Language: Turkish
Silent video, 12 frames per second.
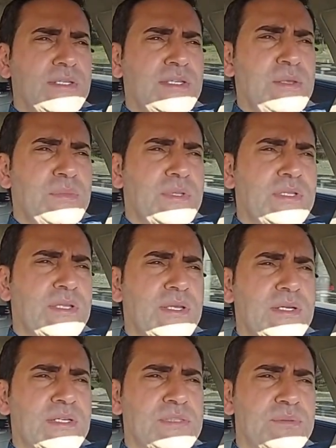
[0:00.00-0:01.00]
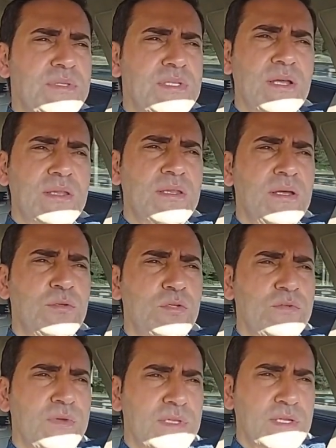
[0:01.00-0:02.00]
nimeti, kısmeti Allah
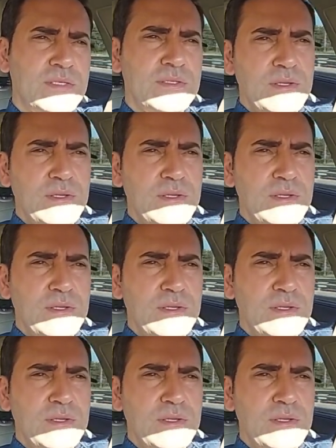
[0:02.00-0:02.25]
lütfeder.